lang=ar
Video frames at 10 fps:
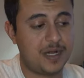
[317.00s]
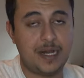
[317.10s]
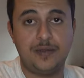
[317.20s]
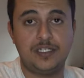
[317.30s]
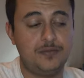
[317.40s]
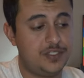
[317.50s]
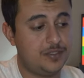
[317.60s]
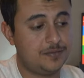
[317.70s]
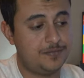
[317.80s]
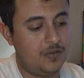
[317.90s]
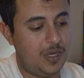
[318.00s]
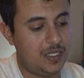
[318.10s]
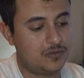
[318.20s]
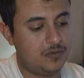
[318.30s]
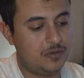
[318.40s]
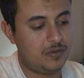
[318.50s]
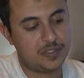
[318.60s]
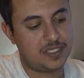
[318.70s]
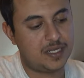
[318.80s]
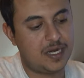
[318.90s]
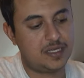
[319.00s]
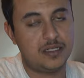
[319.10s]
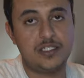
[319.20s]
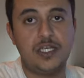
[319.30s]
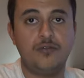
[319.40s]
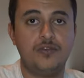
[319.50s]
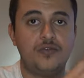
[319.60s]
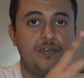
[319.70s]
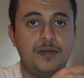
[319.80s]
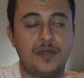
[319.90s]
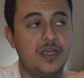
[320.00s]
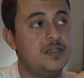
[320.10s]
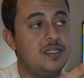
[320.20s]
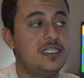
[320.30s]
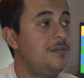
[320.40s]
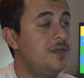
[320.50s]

برنامج المجر على طول يقرا لي كل شيء ويشوف لي المقاس حتى